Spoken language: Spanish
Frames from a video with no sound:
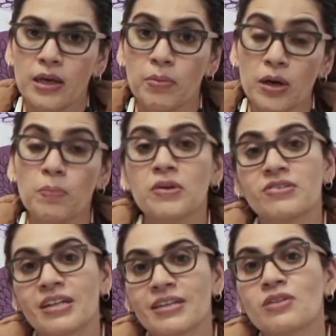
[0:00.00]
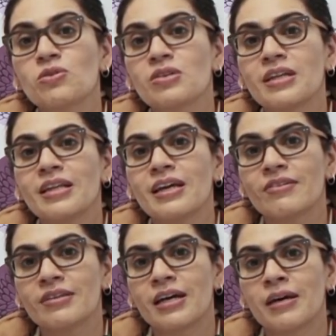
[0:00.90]
Y bueno, pues tratándose de
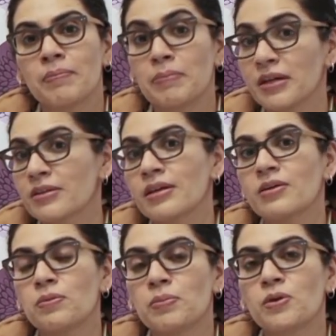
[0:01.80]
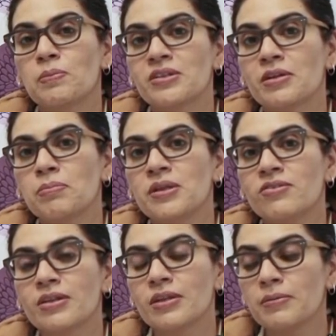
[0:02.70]
esta parte un poco más
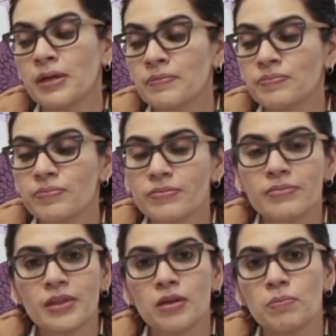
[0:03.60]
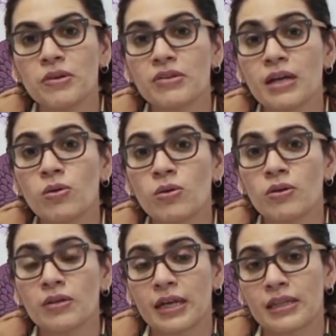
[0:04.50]
administrativa, pues
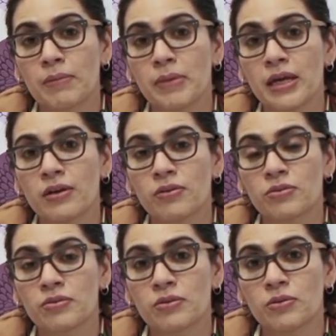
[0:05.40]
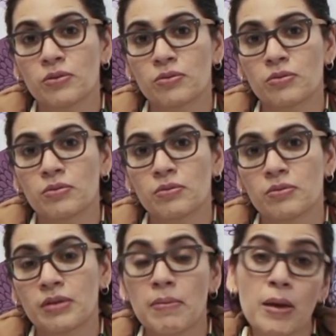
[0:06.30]
algo que también nos, nos
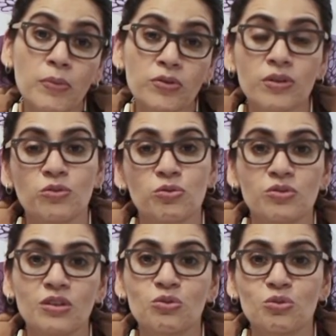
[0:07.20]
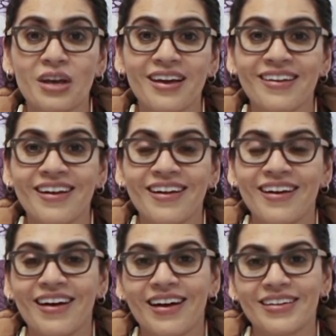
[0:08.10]
sabemos y nos gusta estudiar
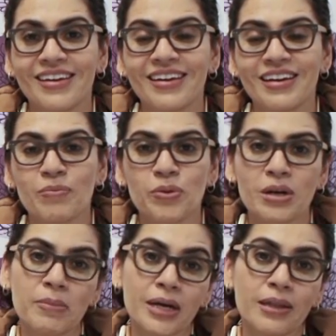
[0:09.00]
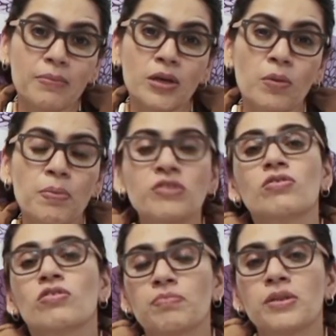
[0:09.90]
aquí en el programa académico, pues
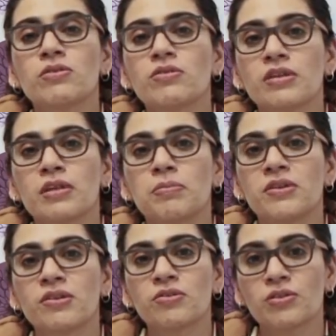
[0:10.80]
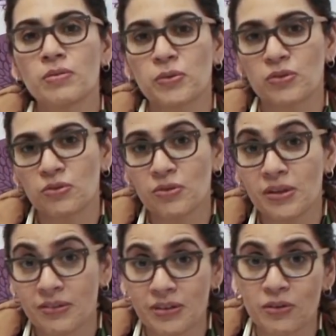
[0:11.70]
son los métodos de administración del proceso
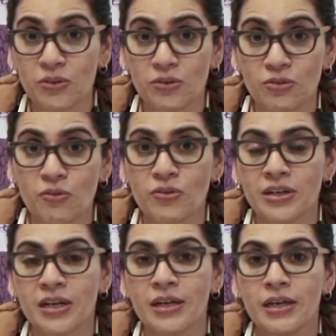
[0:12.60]
de desarrollo de software.